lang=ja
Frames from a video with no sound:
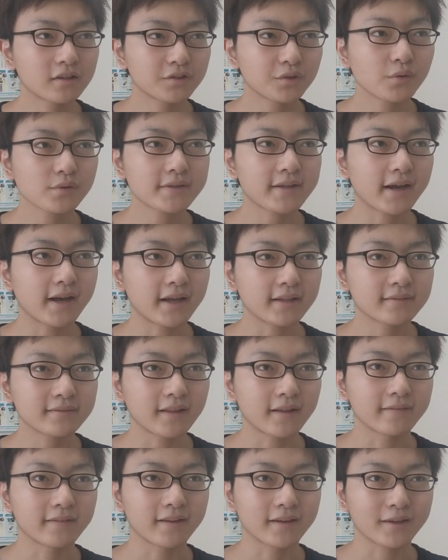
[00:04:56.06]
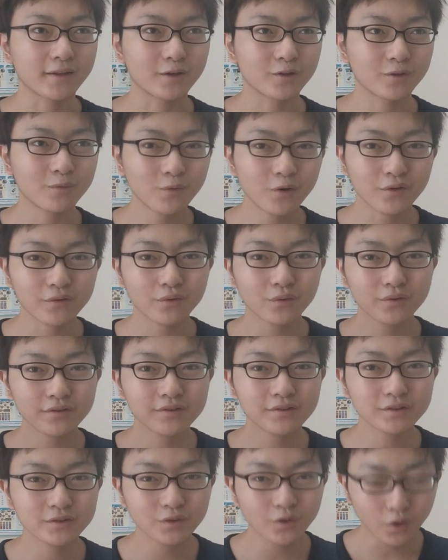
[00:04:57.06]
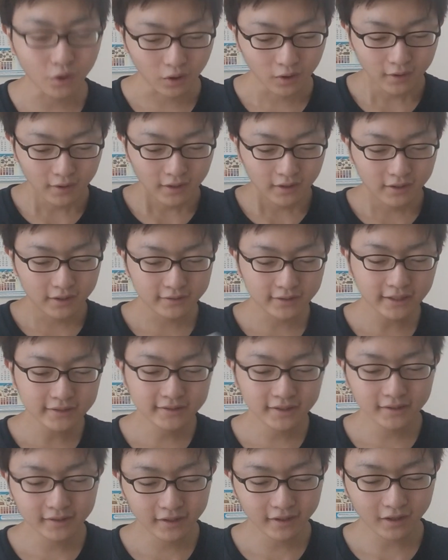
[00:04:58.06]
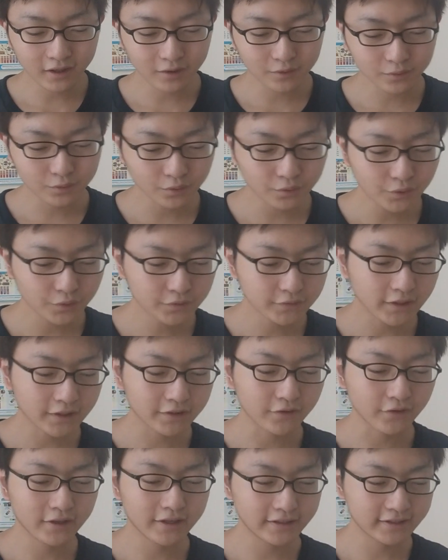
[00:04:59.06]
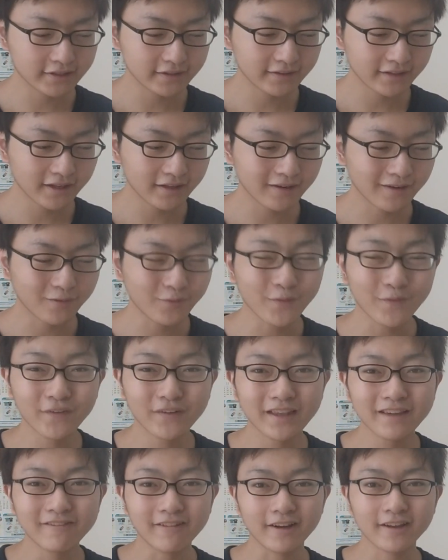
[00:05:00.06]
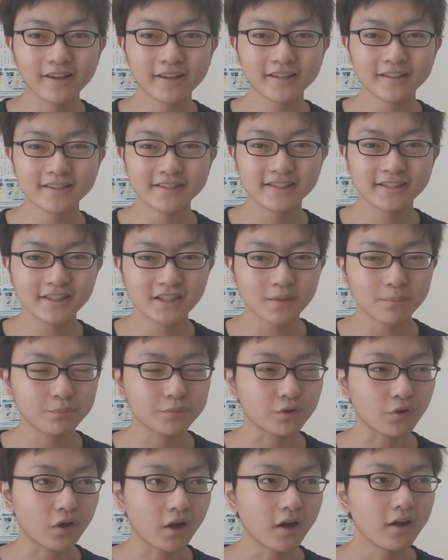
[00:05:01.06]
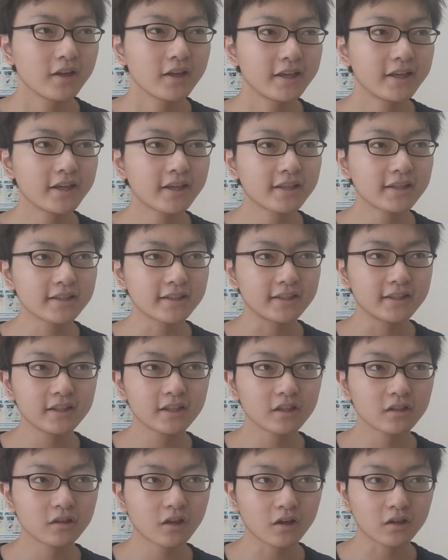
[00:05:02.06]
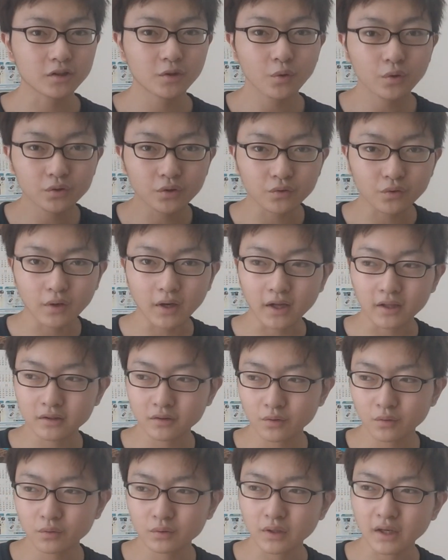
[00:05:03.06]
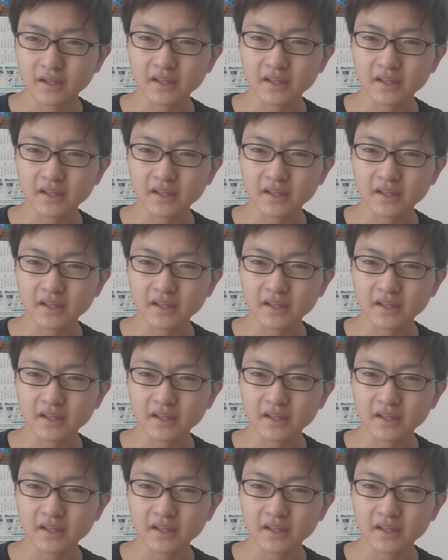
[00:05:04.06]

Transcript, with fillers: 調査があったんだけれども、そうすると、大体ね、都道府県の平均で、なんかこの県は平均 C カップとか、平均 E、なんか京都とか、どこ